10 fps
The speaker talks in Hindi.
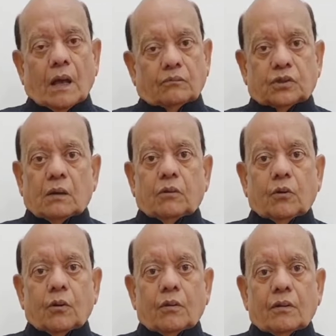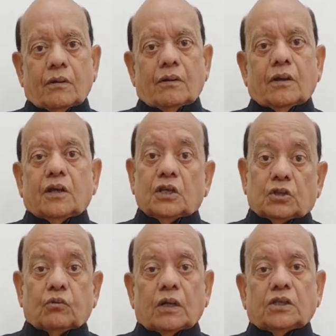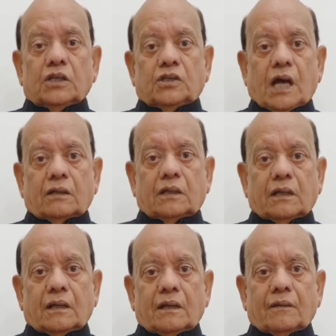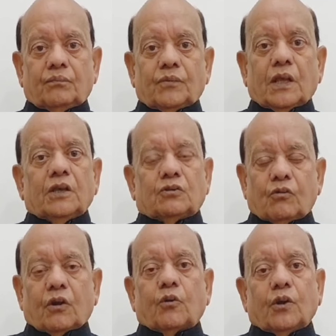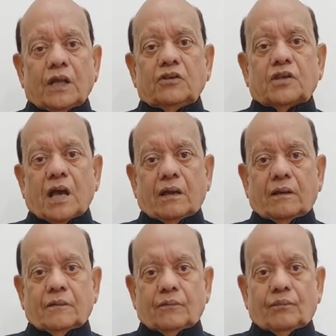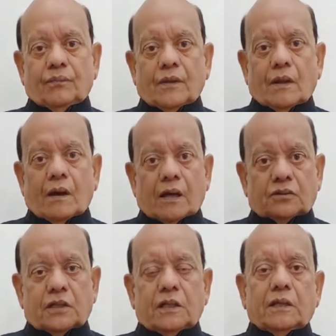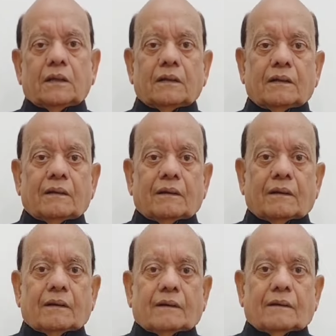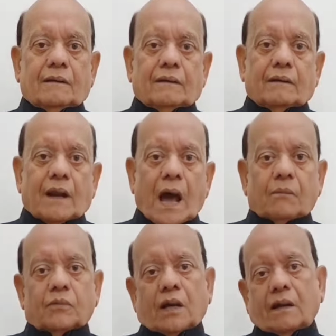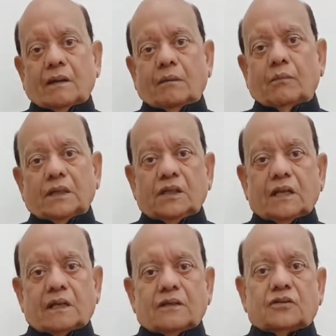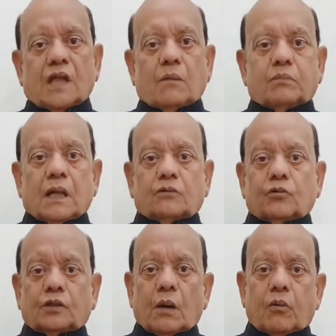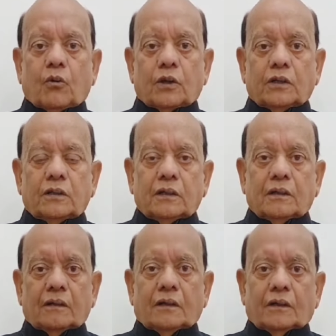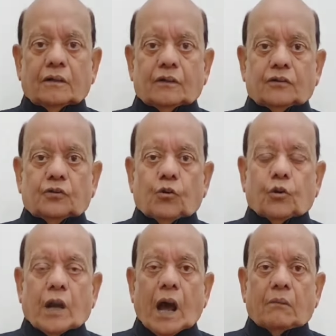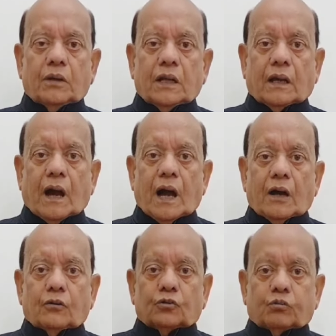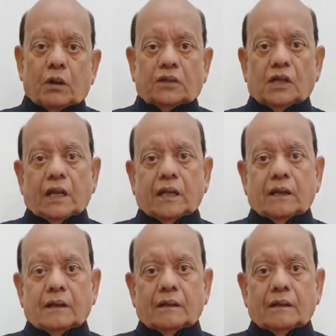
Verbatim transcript: हम सब लोग ईश्वर से चाहते हैं ईश्वर को नहीं चाहे असली राम की मंदिर की स्थापना तो तब होगी जो राम ने कहा उस पर चलें